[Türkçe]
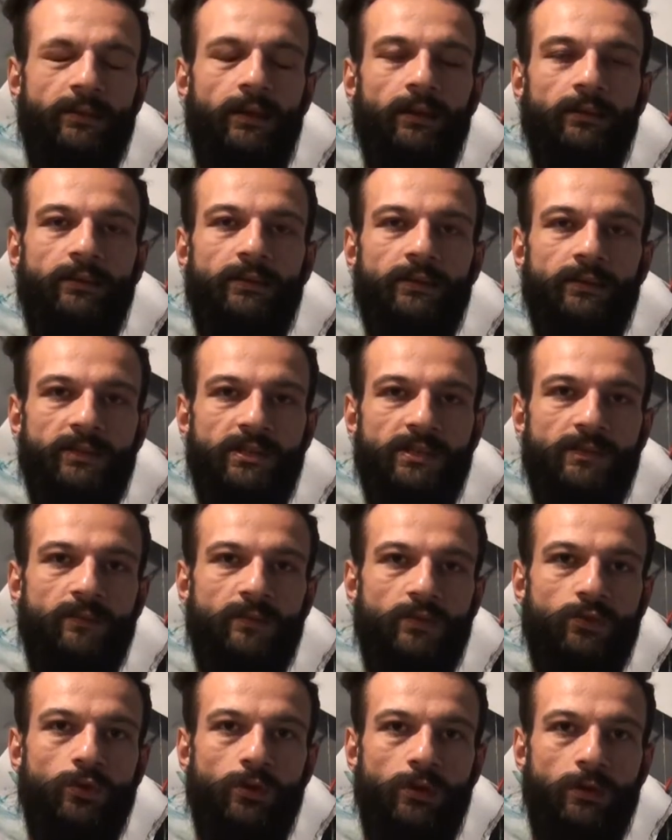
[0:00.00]
takdirde şimdi
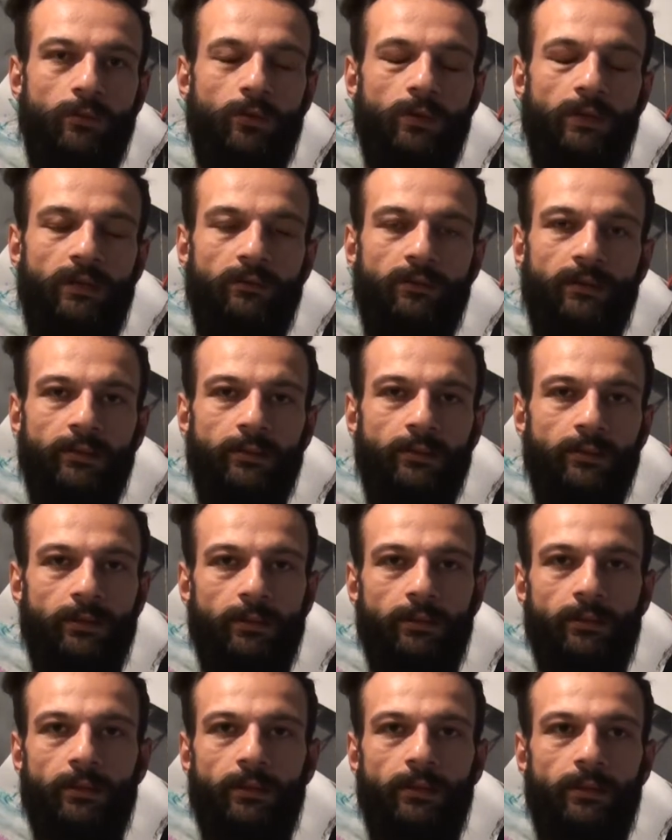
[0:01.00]
şöyle bir olay var.
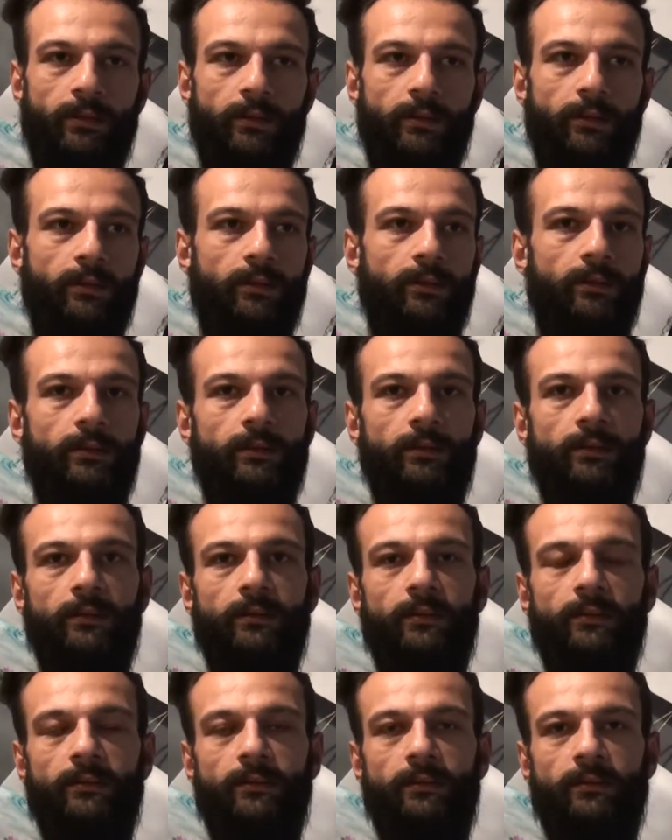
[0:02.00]
Ee,
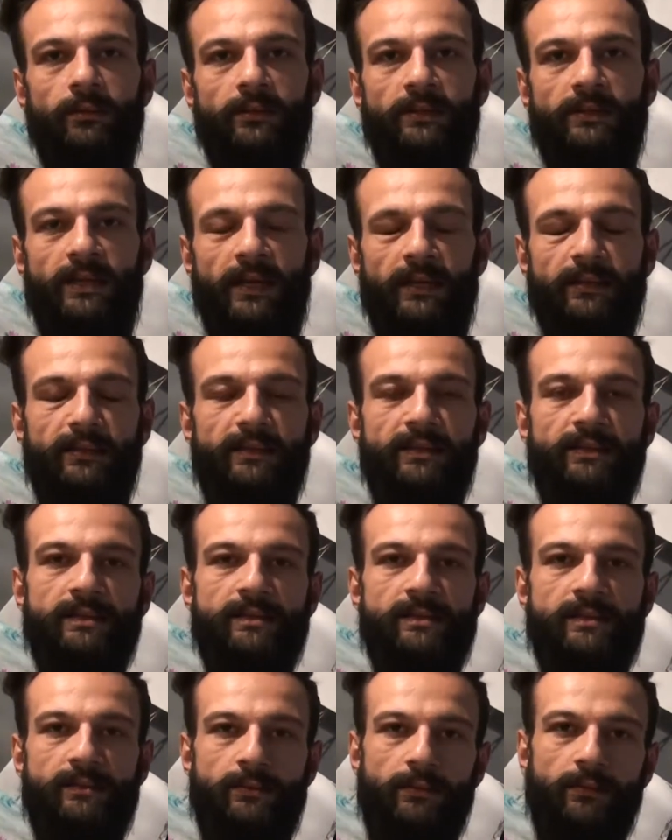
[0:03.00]

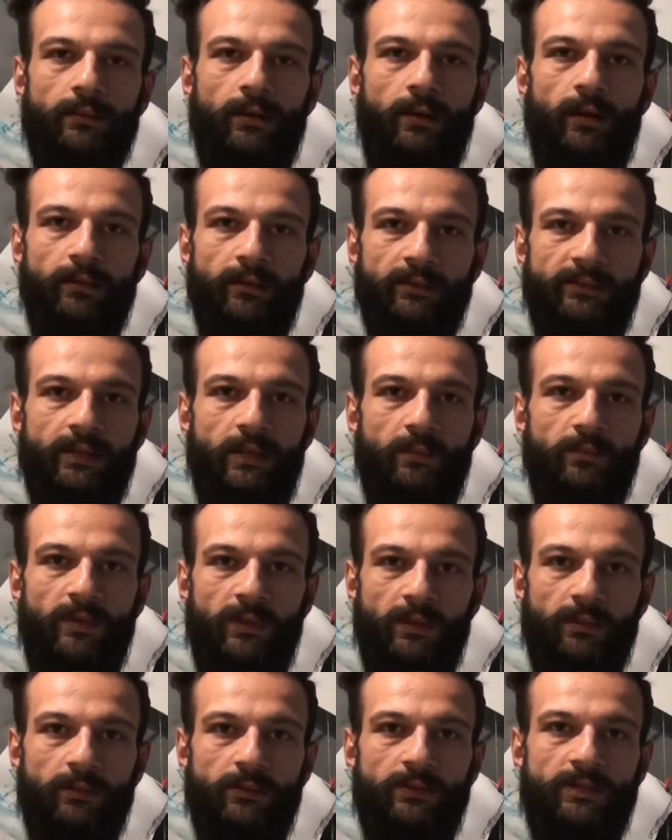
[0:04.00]
kendinizin anlatan bir
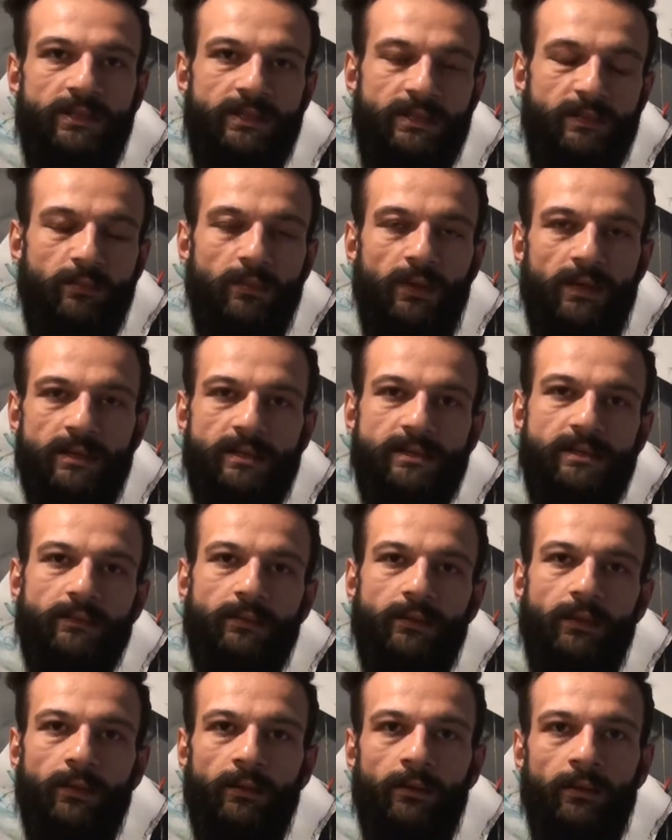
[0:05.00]
çizim
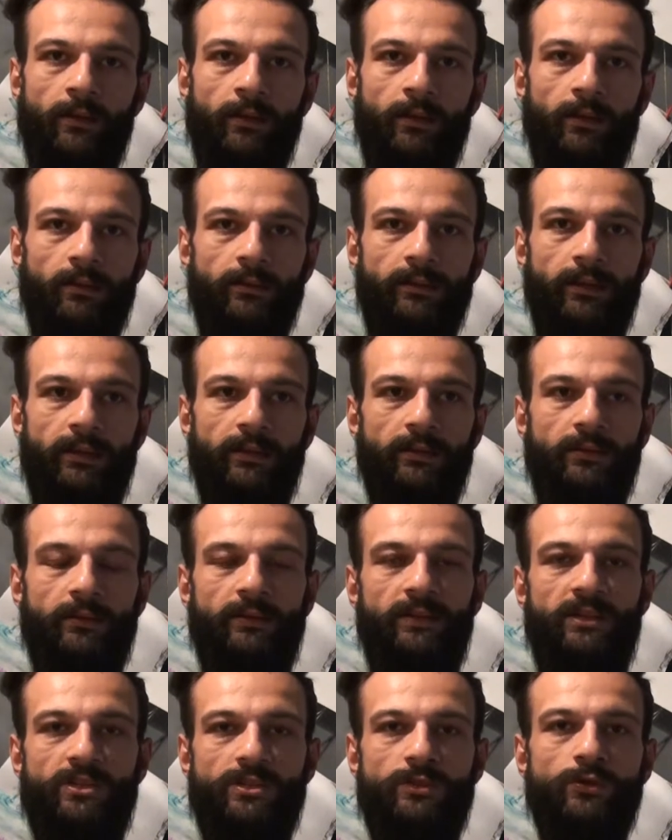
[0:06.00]
aslında. Yani
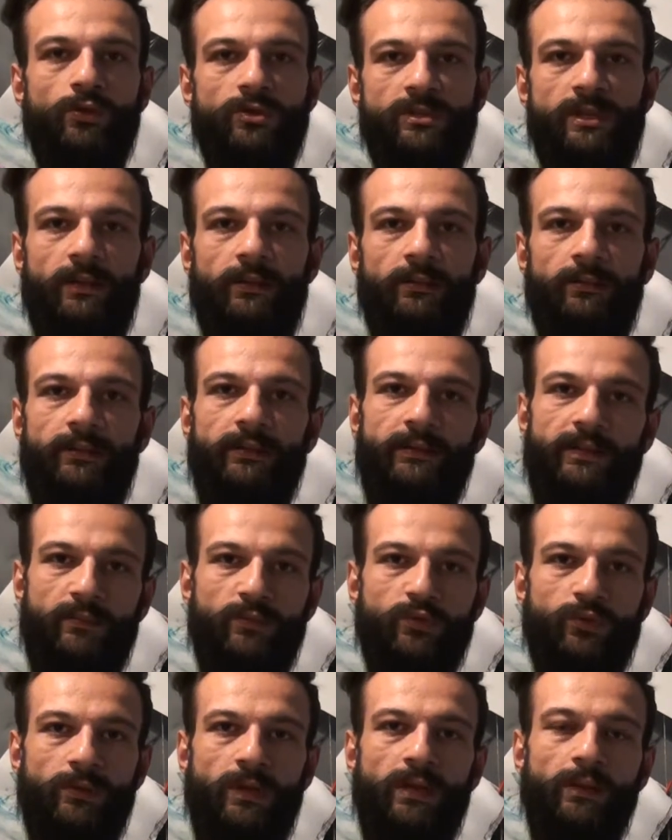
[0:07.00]
kişi özel
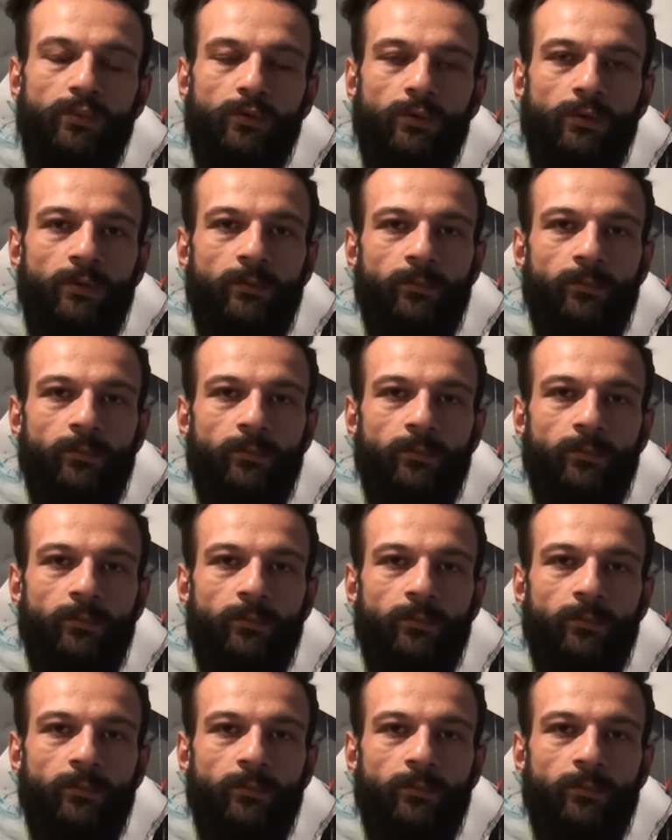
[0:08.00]
dediğimiz olay bu.